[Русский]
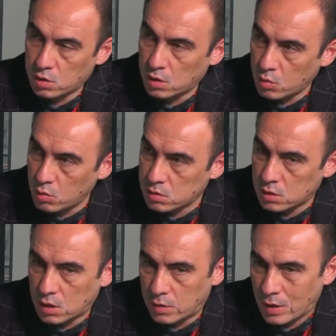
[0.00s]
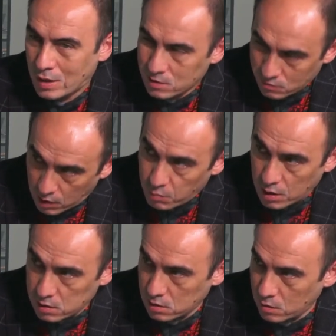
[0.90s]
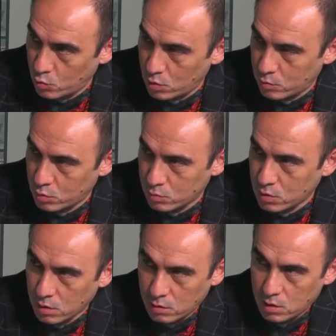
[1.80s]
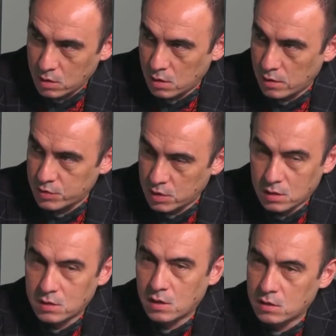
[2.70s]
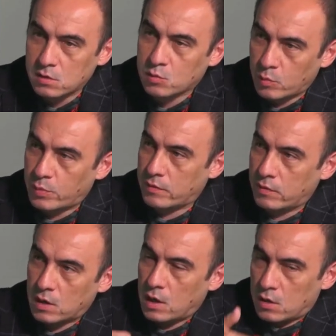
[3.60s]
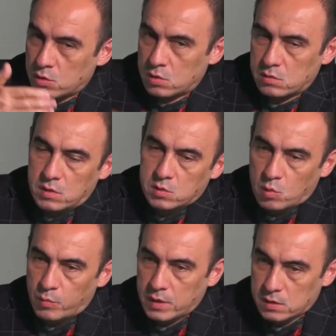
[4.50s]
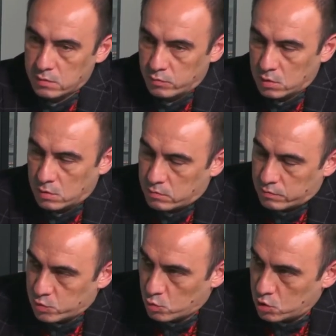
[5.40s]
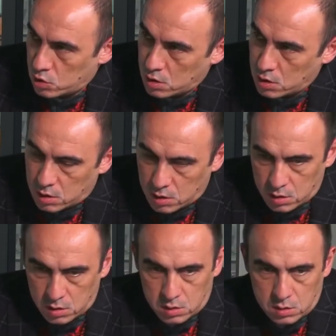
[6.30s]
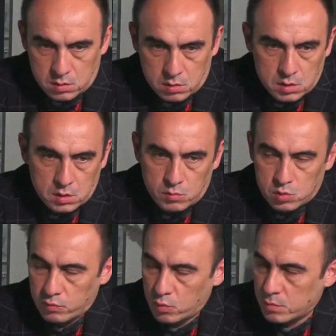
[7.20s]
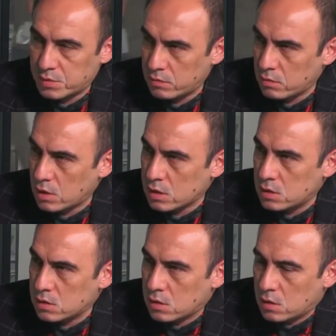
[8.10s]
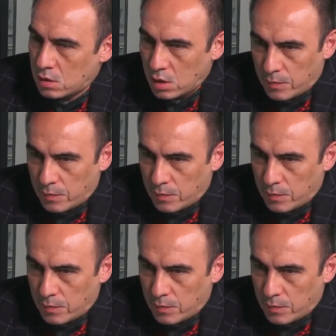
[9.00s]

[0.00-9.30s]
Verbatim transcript: находится. Там своеобразное море, будем так говорить, не для всех, не для тех, кто привык, что называется, купаться вот там в Сочи или э, где там еще в Туапсе, в Новороссийске,